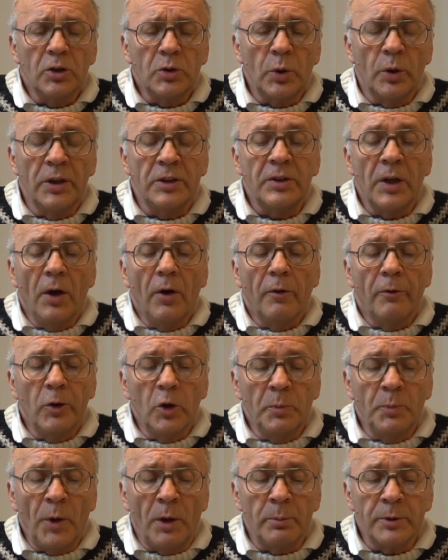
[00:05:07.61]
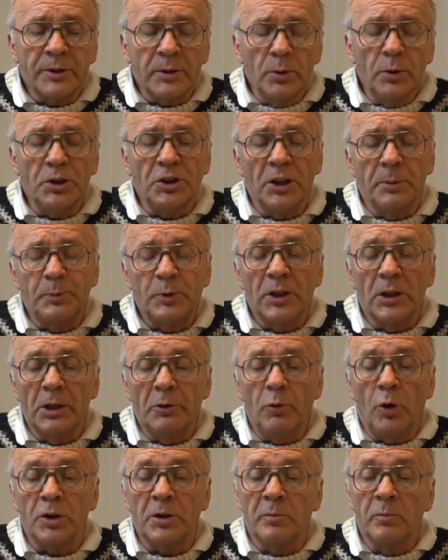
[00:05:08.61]
То есть в любом случае
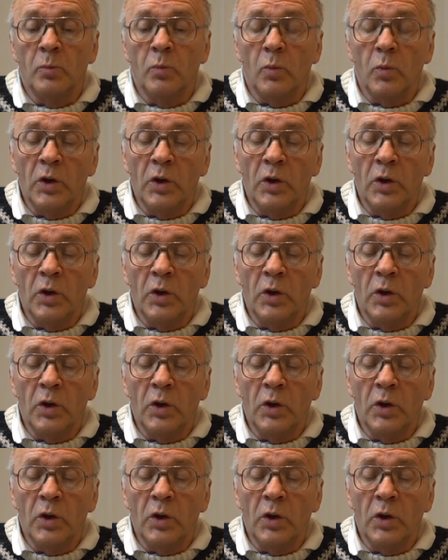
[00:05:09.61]
пчеловод